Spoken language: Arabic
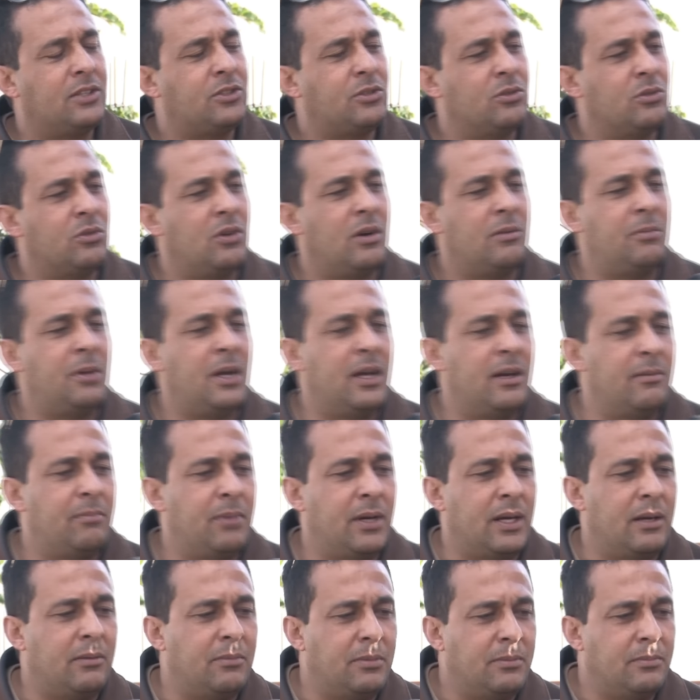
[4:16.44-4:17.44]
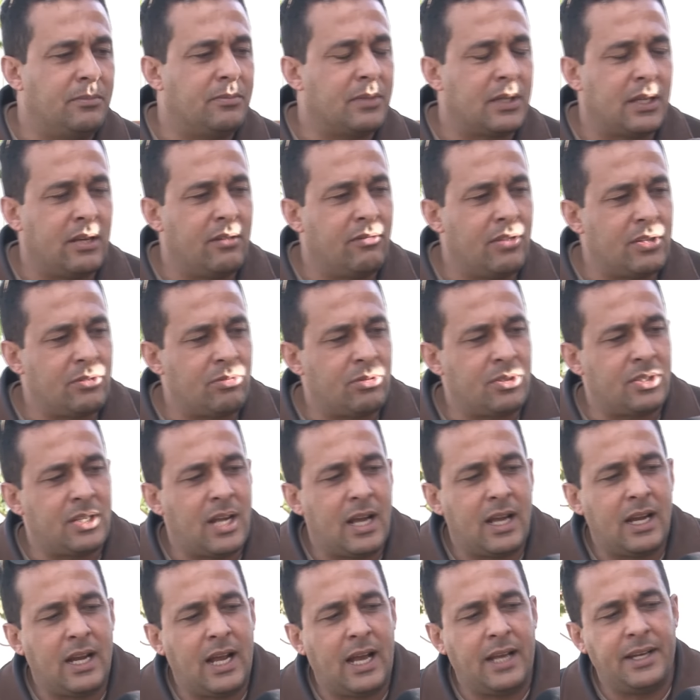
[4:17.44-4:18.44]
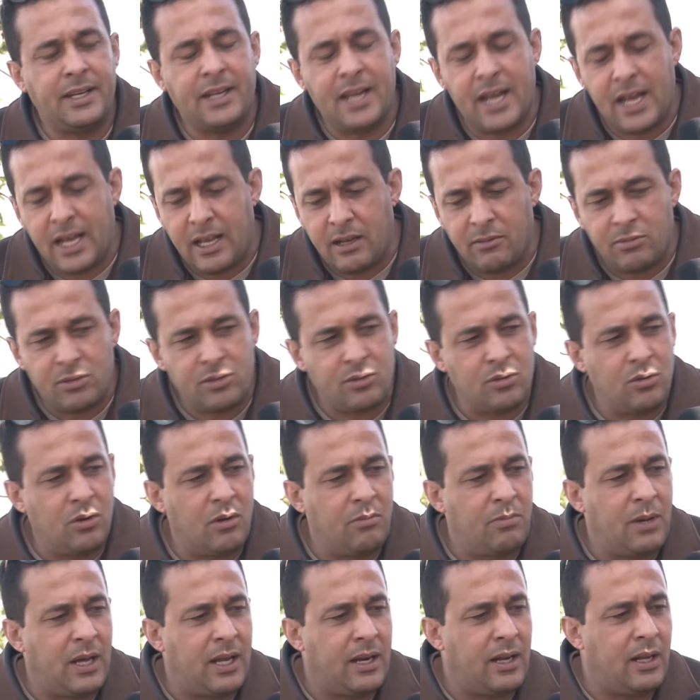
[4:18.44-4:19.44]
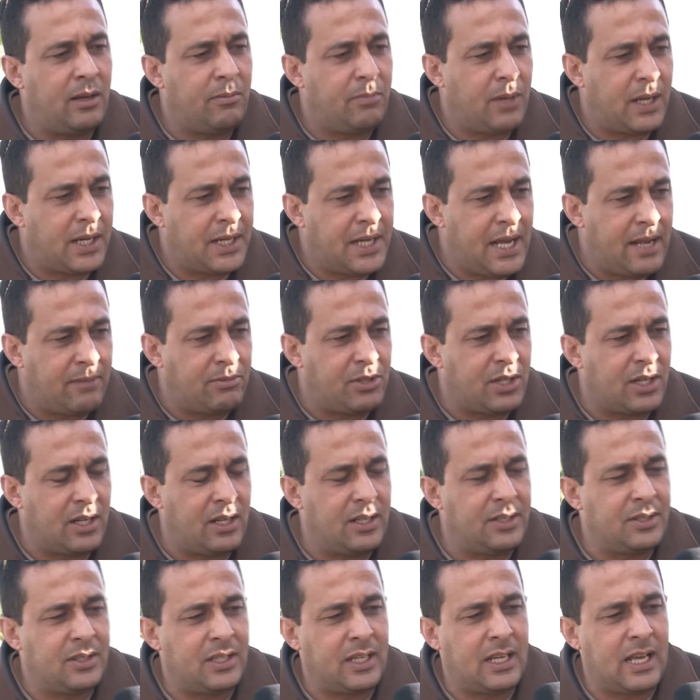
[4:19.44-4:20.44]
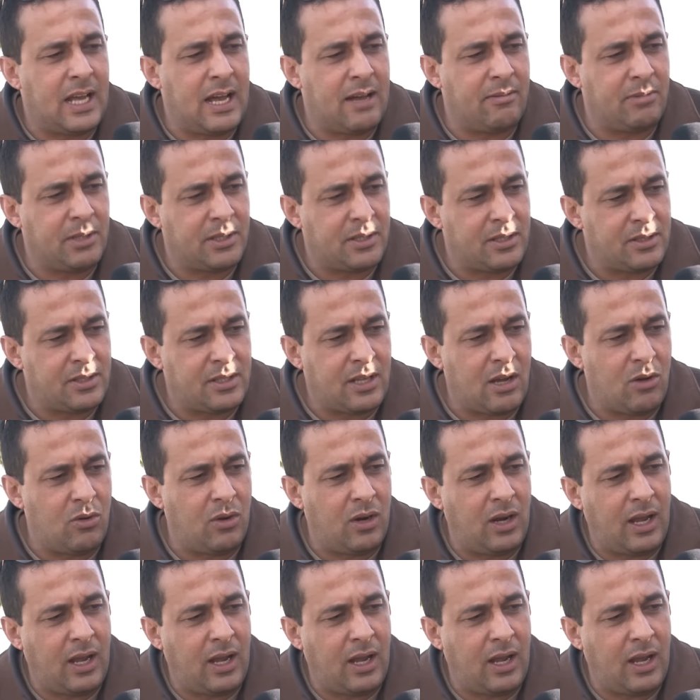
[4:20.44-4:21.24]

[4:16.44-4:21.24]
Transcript: شنو با با كيفاش باش تقنع الناخب شنو بر برنامجك الانتخابي تتصور